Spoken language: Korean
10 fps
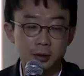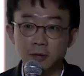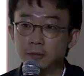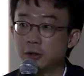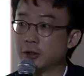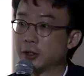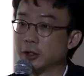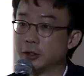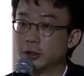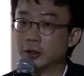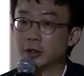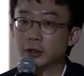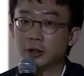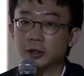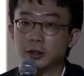그 컴플루언스를
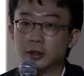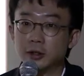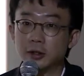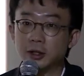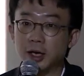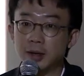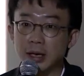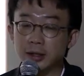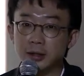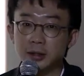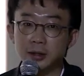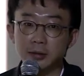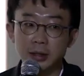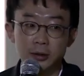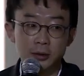다 만드는
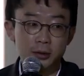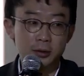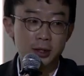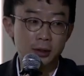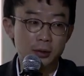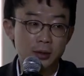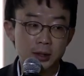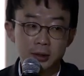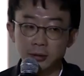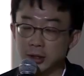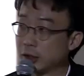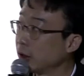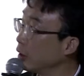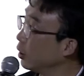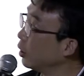만들고 제공하는
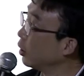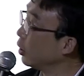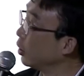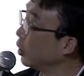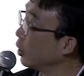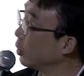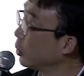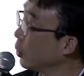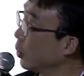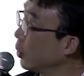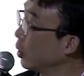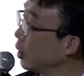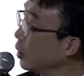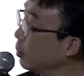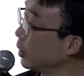회사죠. 그리고
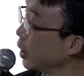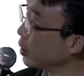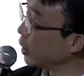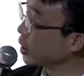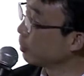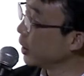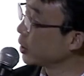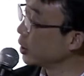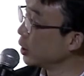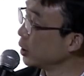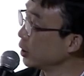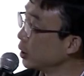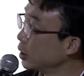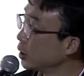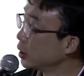밑에 있는 렉스페이스는
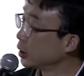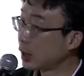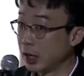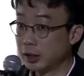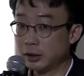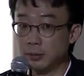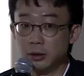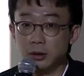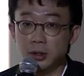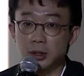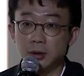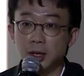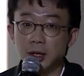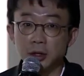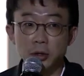
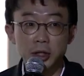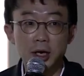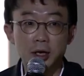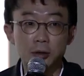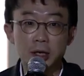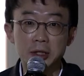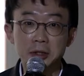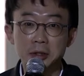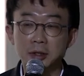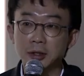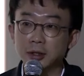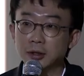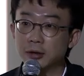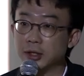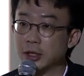IWS와 경쟁하려고 하는
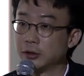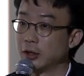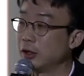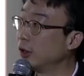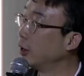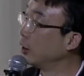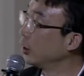그런 회사고요.